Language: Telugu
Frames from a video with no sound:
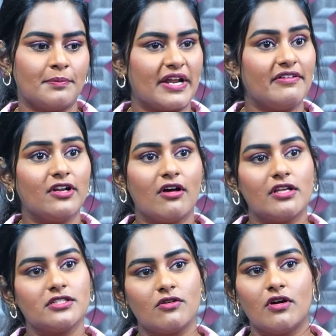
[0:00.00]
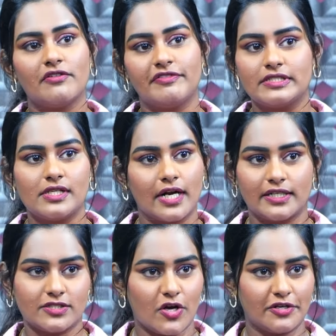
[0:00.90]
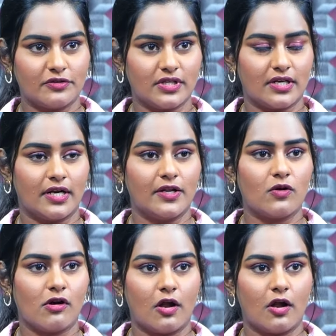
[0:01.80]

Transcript: ప్రైవేట్ కాలేజ్లో కూడా ఫీజులు కట్టి జాయిన్ అవుతారు కానీ ఒక